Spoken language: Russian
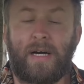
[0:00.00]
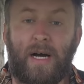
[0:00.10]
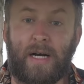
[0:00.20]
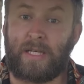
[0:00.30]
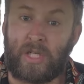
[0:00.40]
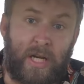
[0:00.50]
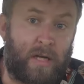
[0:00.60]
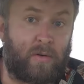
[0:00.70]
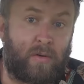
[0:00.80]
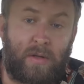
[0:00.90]
э, к
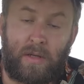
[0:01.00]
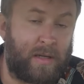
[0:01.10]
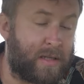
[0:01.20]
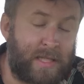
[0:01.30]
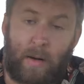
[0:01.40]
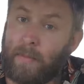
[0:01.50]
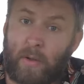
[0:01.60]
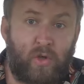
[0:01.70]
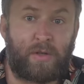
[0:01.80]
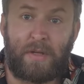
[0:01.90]
сожалению, не с самыми
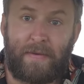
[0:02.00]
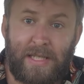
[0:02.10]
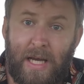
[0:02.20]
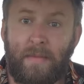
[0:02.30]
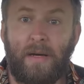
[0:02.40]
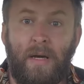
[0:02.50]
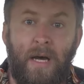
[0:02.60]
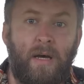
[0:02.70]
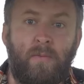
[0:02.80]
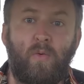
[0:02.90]
лучшими новостями,
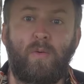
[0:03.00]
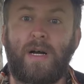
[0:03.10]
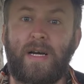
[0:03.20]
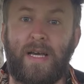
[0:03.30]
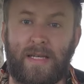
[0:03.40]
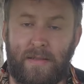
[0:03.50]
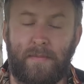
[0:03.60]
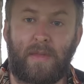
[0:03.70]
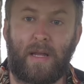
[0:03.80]
ну, как есть.